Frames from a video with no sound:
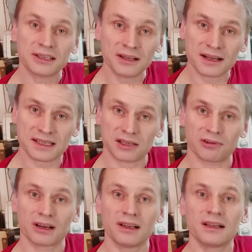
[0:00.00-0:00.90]
13 -го
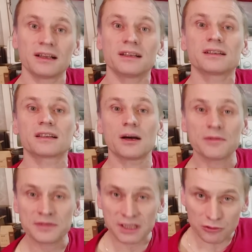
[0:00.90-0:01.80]
когда мы
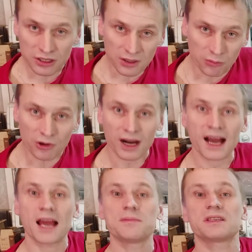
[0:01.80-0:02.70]
все уже
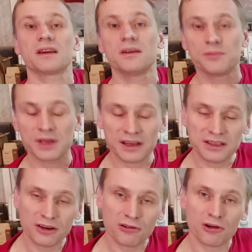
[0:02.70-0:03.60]
набухаемся,
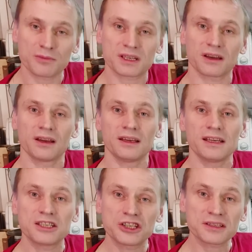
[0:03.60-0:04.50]
передеремся и
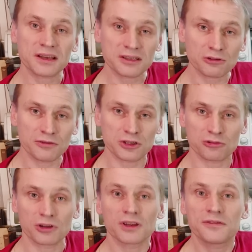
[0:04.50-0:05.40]
с чистой
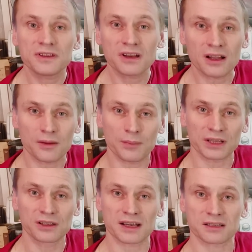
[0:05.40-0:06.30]
совестью и фингалом под
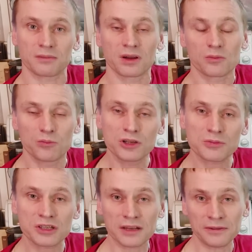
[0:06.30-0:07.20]
глазом будем
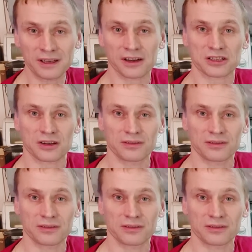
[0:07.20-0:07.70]
ждать выигрыша.